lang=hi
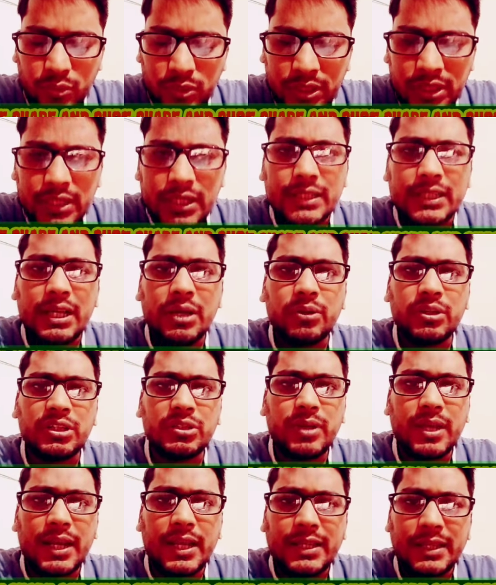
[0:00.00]
उन्हीं नेताओं के
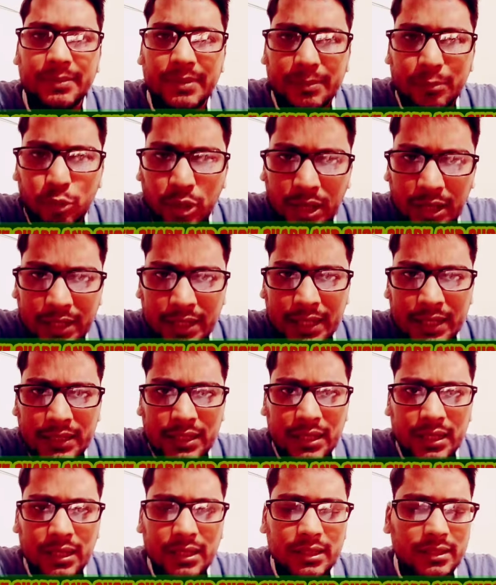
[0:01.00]
द्वारा ये भी बोला गया
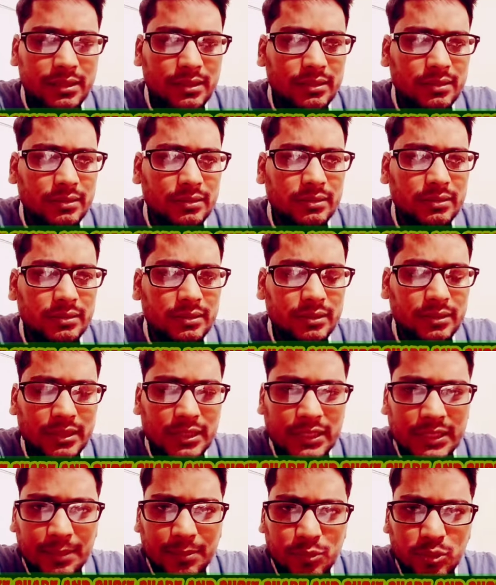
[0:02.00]
था
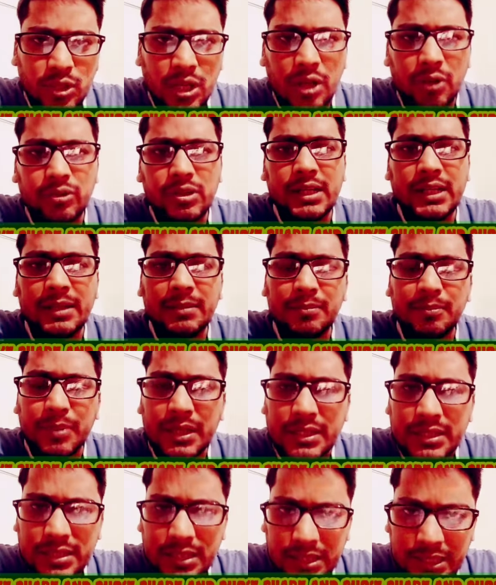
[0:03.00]
कि जब चुनाव का
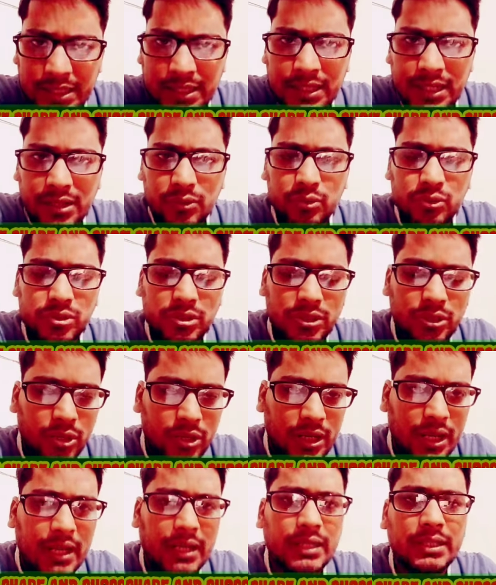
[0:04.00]
कैंपेन चलेगा उस
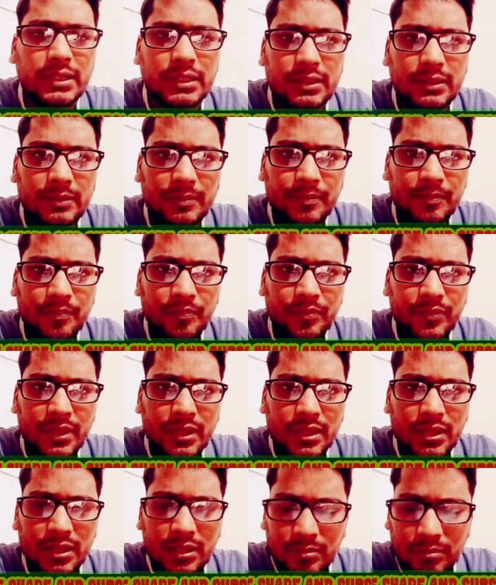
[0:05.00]
दौरान ही
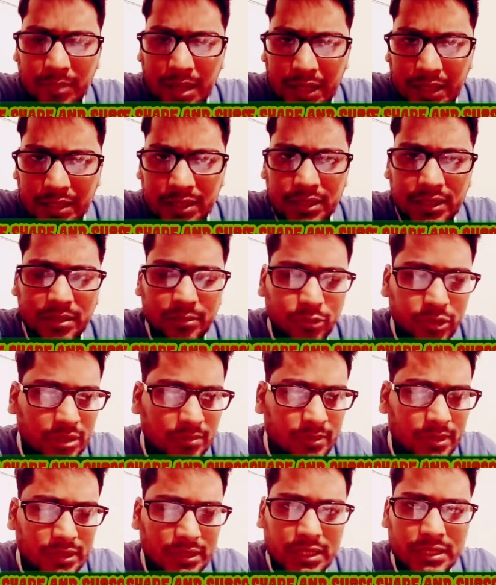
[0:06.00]
माननीय
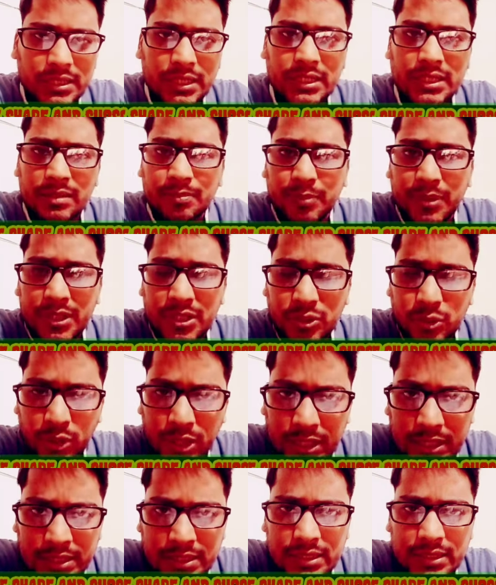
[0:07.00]
मुख्यमंत्री श्री चंपई
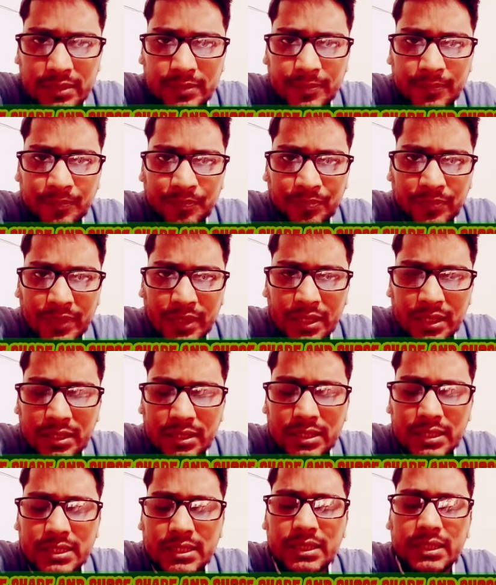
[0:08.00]
सोरेन जी
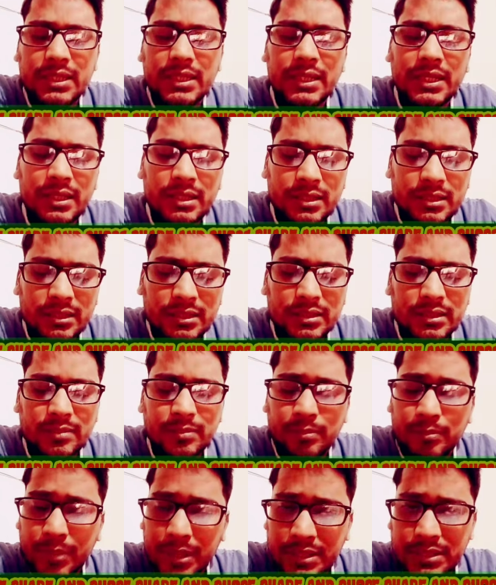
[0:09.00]
किसी एक
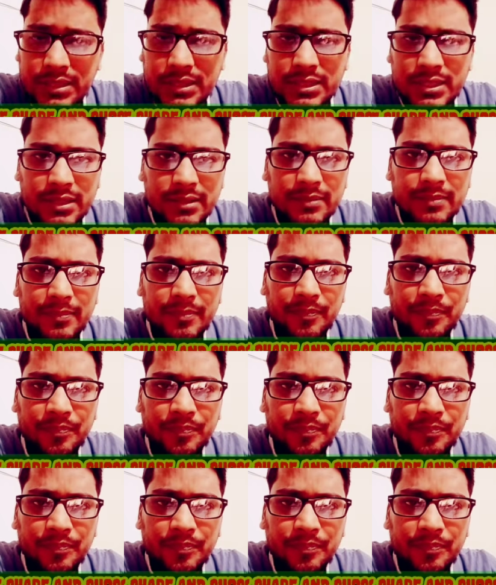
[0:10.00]
मंच से